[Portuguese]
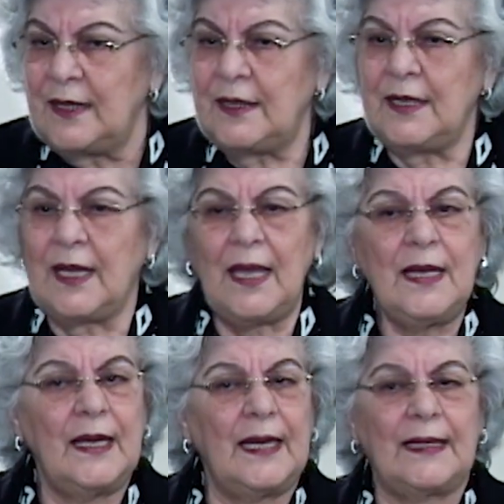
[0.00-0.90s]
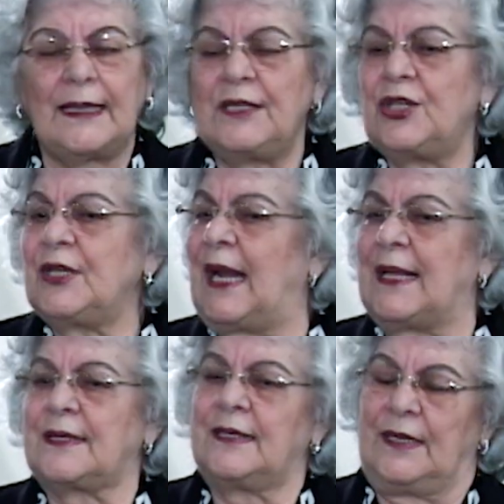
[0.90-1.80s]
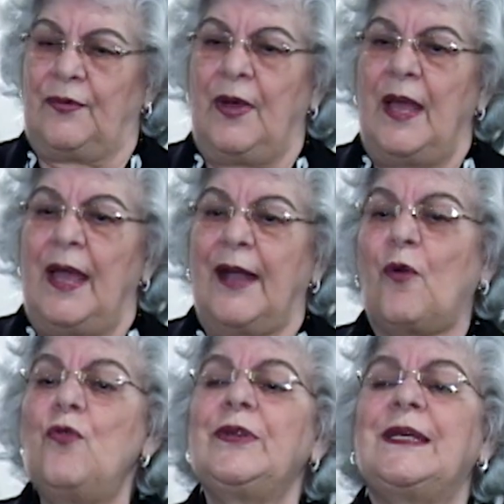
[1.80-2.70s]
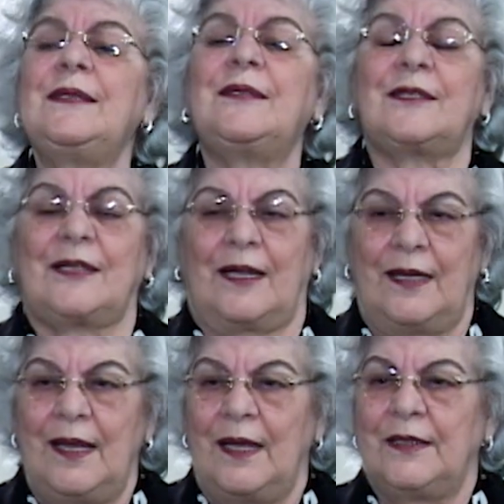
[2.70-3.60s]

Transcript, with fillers: Ninguém ganha nada de graça, não. É conquista.